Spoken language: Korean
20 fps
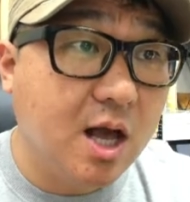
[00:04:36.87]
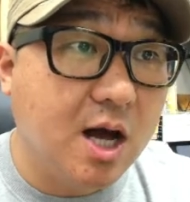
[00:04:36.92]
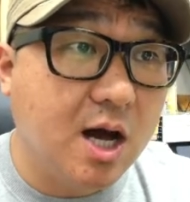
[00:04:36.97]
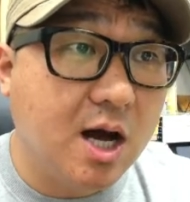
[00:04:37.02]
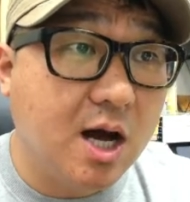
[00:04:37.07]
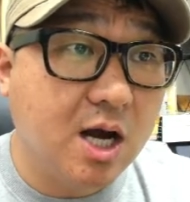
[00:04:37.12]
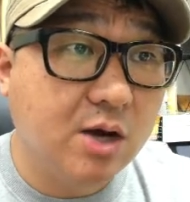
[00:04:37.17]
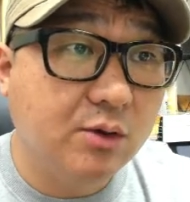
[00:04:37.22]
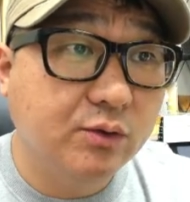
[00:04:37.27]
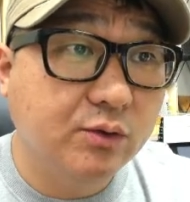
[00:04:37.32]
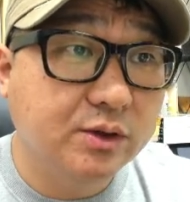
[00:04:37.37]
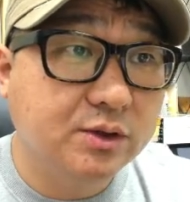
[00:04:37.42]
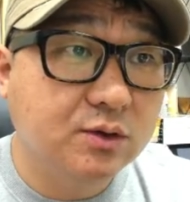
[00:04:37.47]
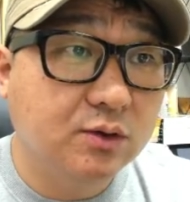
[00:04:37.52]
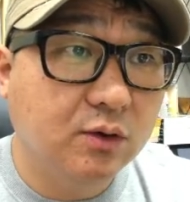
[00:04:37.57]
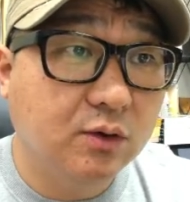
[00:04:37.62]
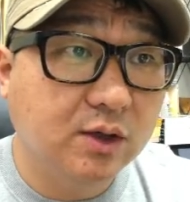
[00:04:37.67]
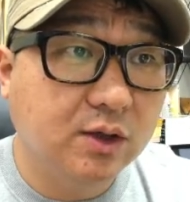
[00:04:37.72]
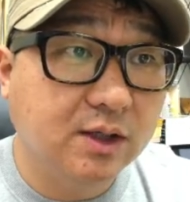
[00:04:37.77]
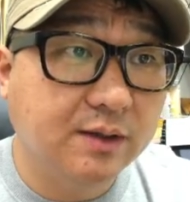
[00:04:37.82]
I would
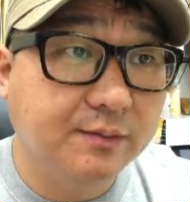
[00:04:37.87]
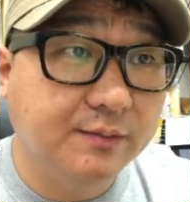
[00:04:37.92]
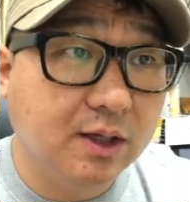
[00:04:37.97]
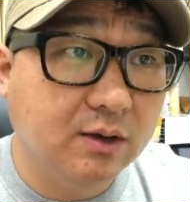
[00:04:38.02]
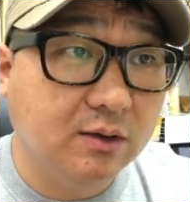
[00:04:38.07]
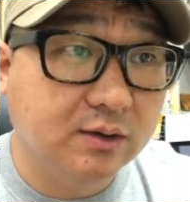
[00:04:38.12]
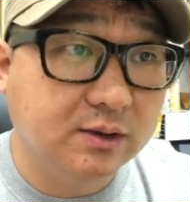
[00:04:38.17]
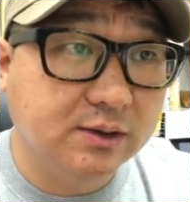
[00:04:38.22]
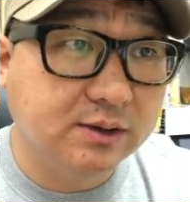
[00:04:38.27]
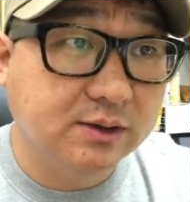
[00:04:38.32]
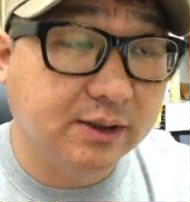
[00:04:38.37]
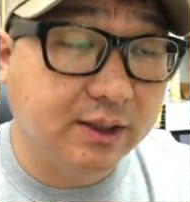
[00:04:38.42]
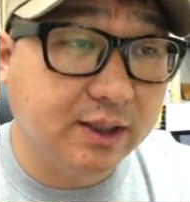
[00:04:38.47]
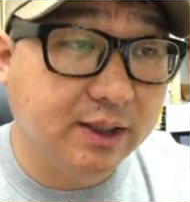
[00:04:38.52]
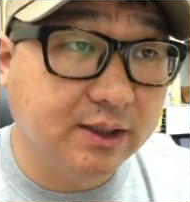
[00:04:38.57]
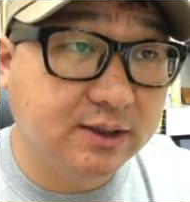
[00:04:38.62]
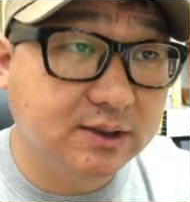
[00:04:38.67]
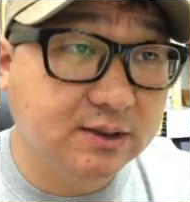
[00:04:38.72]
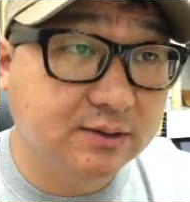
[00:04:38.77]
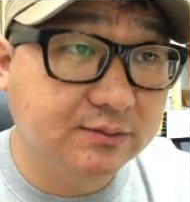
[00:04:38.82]
call him now
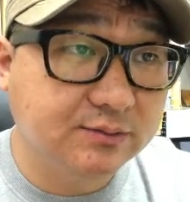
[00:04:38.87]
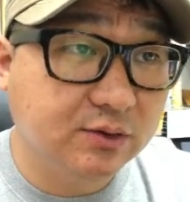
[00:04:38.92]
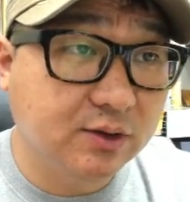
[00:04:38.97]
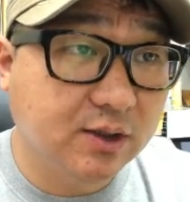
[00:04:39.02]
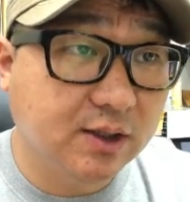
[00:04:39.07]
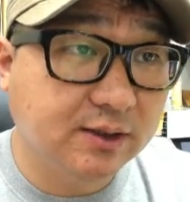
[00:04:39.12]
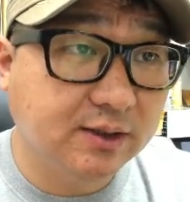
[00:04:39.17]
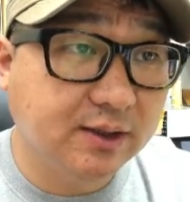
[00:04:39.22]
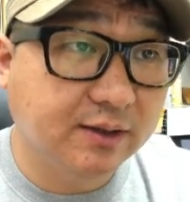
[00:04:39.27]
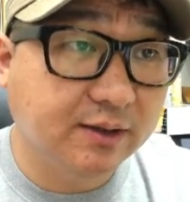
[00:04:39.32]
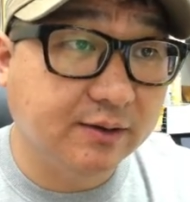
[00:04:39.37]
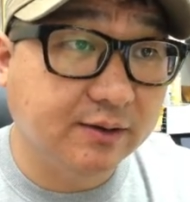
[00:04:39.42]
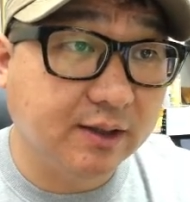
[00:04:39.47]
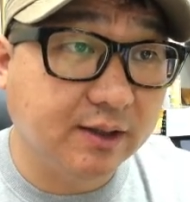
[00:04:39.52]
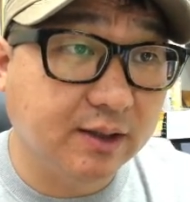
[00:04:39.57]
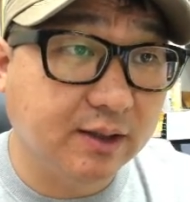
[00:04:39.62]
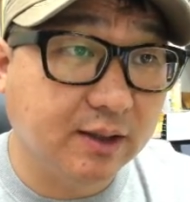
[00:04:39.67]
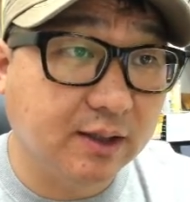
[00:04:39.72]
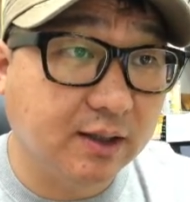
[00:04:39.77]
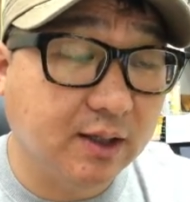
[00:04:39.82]
그에게 지금 전화할 텐데
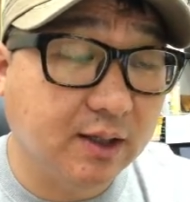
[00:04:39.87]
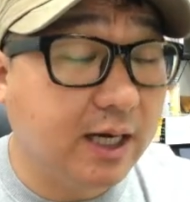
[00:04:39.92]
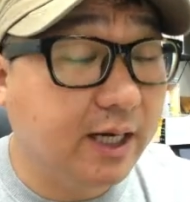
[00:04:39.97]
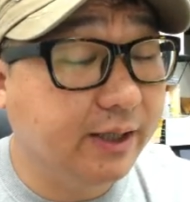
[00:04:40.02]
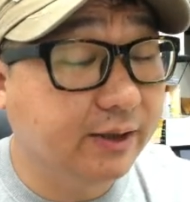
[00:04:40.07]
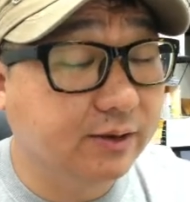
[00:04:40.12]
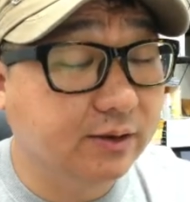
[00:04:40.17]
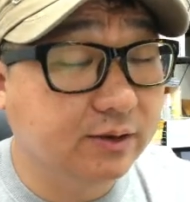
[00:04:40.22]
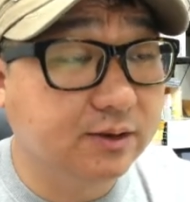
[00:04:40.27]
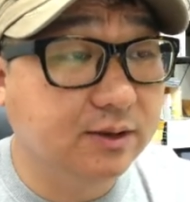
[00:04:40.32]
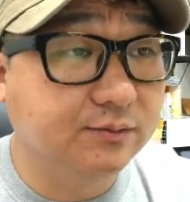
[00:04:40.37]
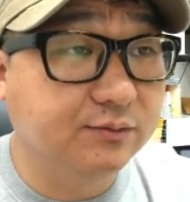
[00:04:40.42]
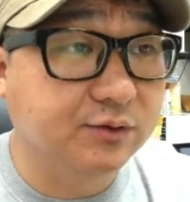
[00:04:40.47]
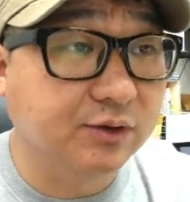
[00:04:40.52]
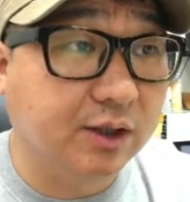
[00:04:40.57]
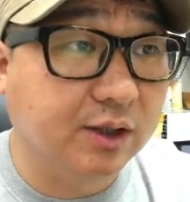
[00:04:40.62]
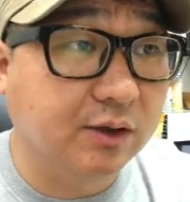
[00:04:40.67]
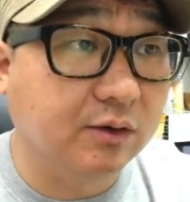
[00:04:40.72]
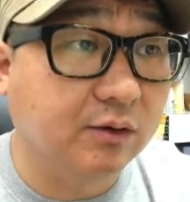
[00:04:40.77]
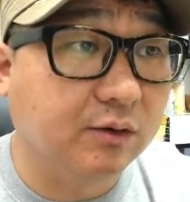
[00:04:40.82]
아까 했던
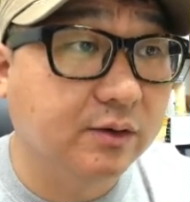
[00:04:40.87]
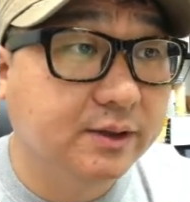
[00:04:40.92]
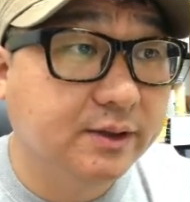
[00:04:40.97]
예문이에요.